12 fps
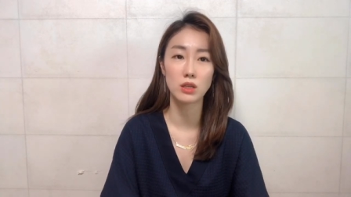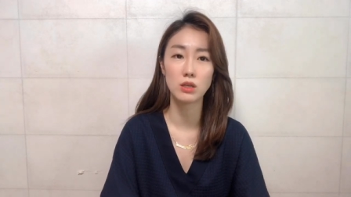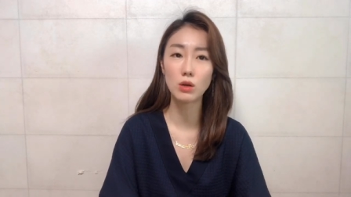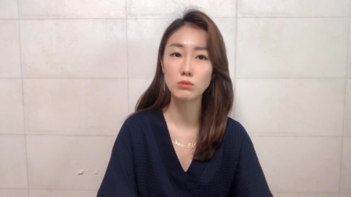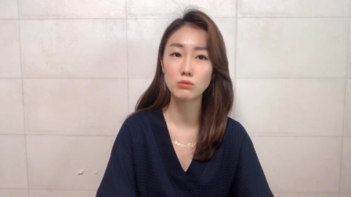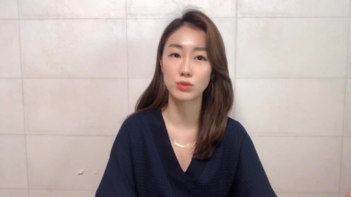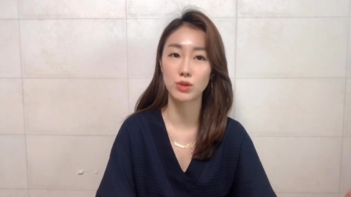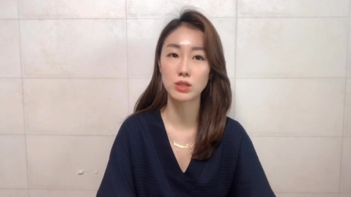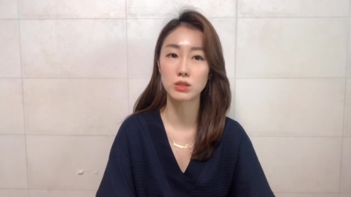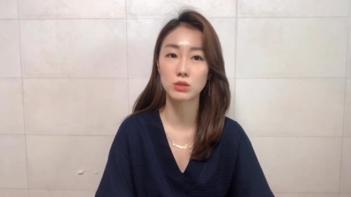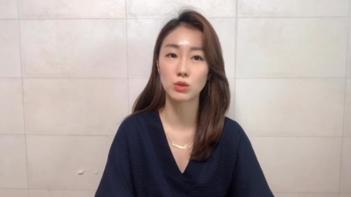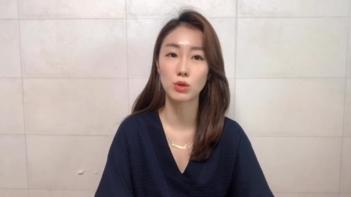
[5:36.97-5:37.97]
이런
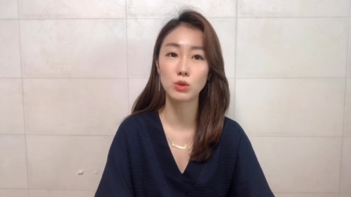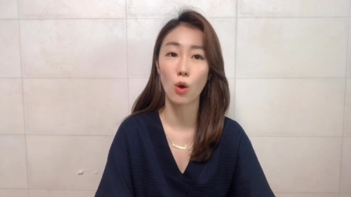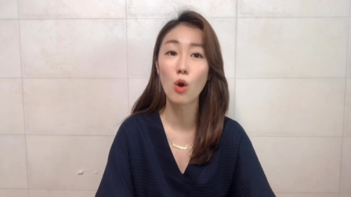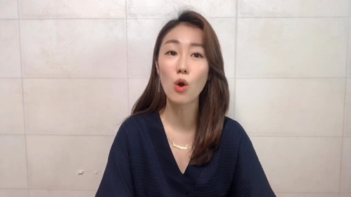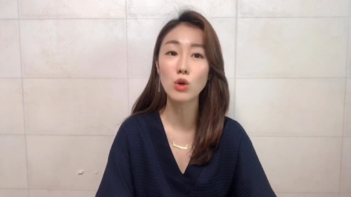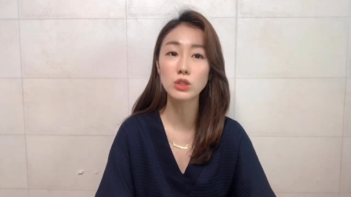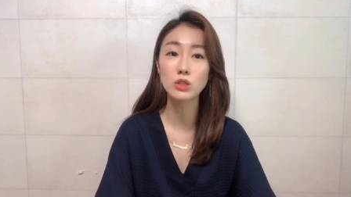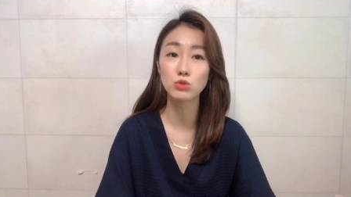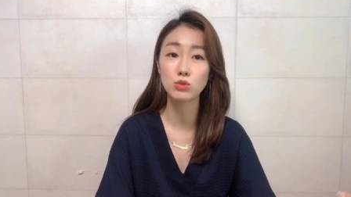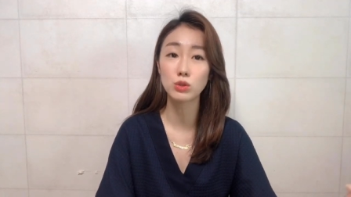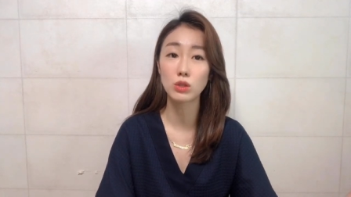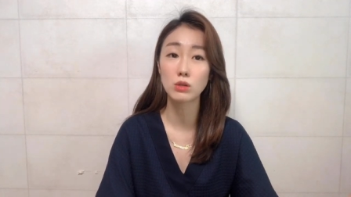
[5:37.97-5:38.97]
불확실성이 더 커질
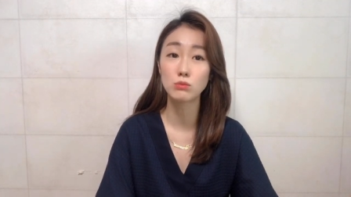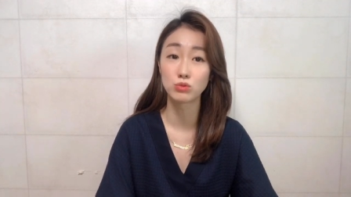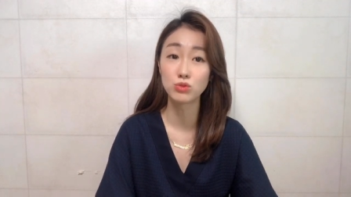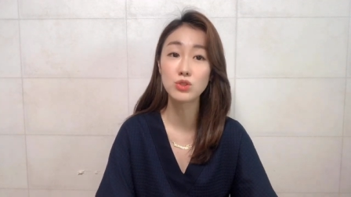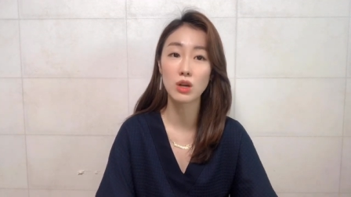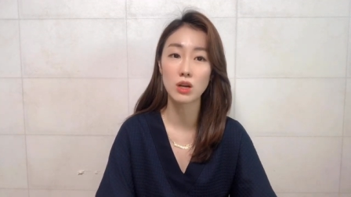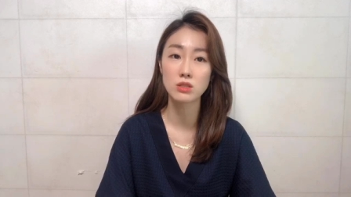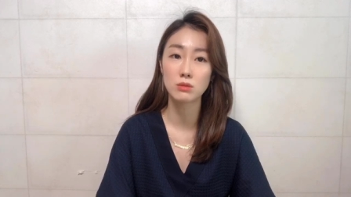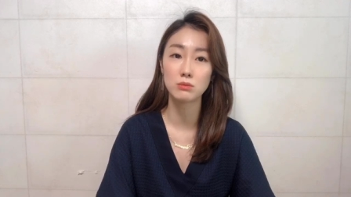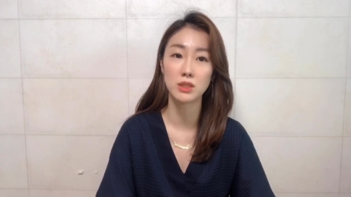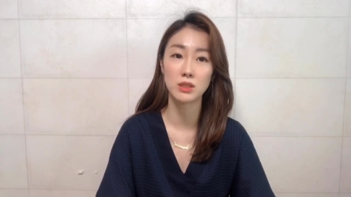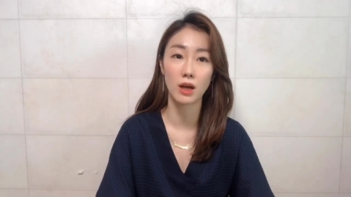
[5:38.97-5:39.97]
수 있다는 문제가
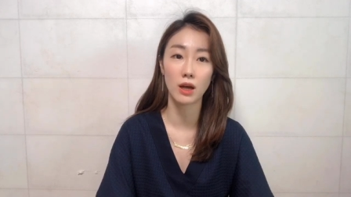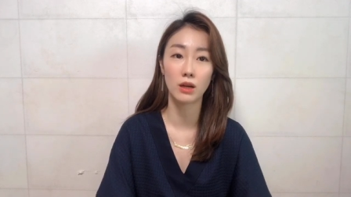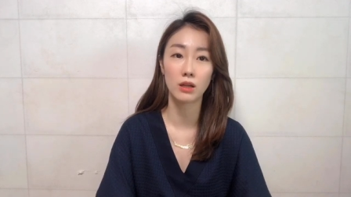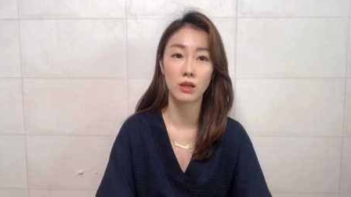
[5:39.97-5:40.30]
있습니다.